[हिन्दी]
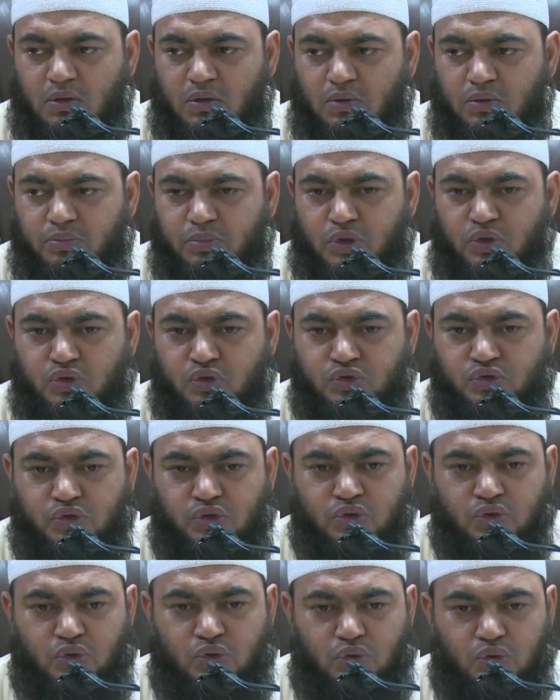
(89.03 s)

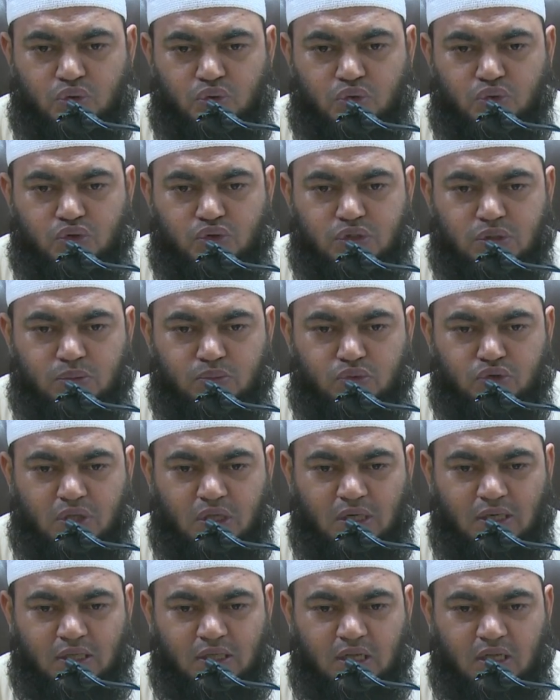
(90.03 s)
पड़ोसियों के हकूक़ से
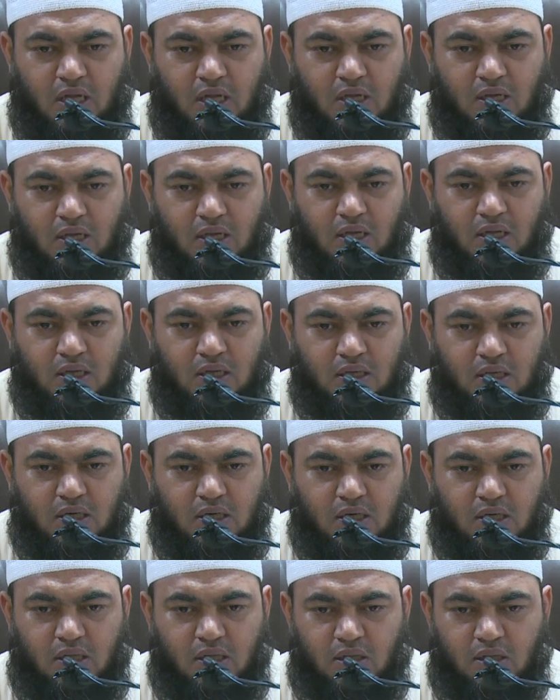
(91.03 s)
मुतल आगाह कर
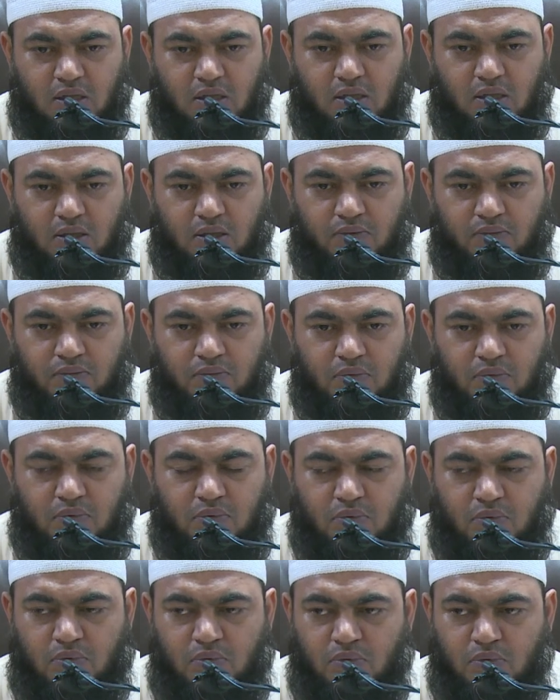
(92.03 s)
रहे थे
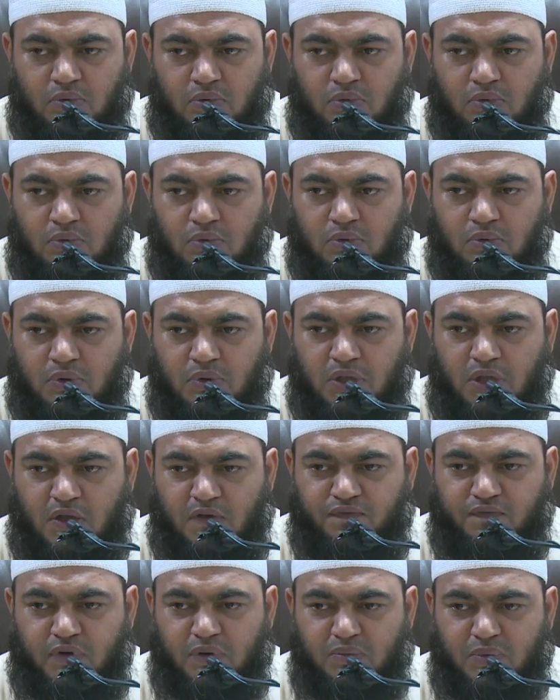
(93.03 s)
क्या
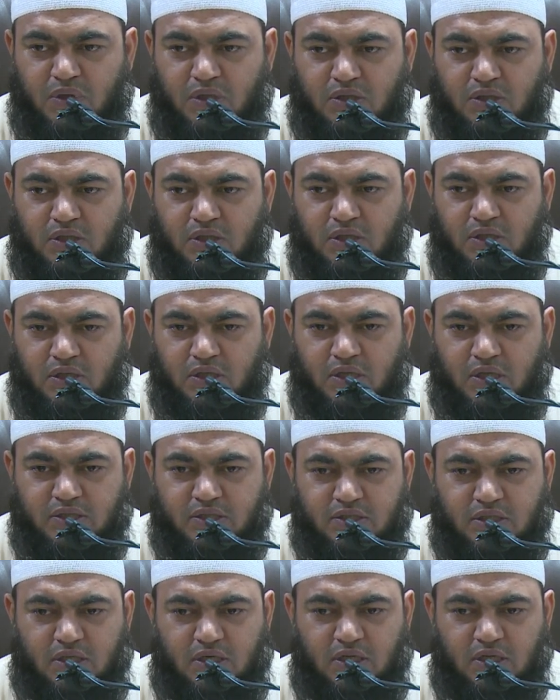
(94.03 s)
फरमाते हैं कि
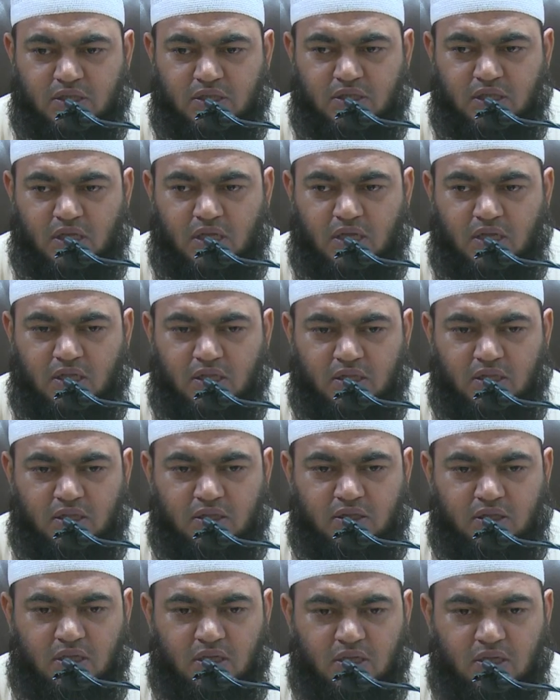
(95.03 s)
ऐसा लगता है
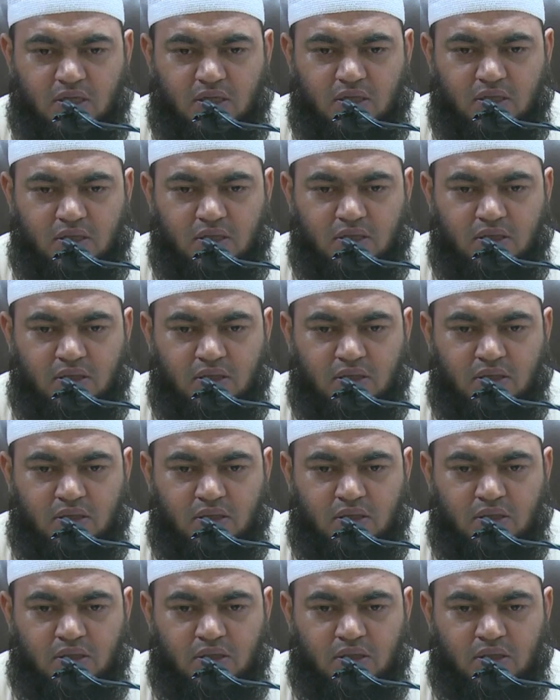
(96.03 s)
था
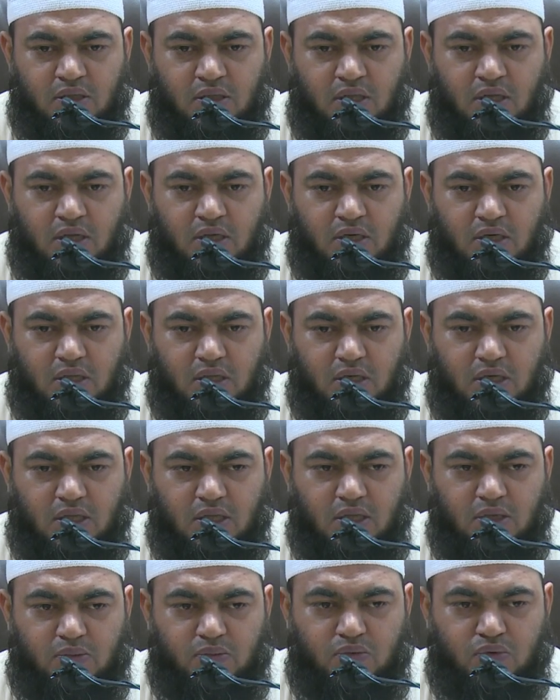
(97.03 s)
कि
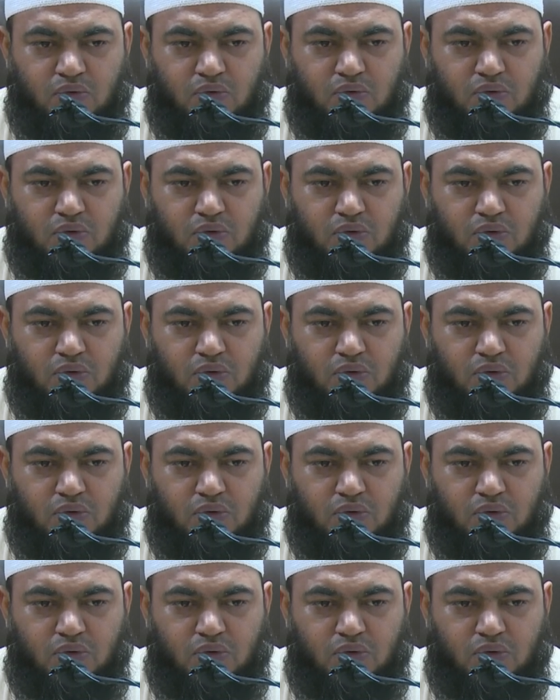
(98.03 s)
अनकरीब उनको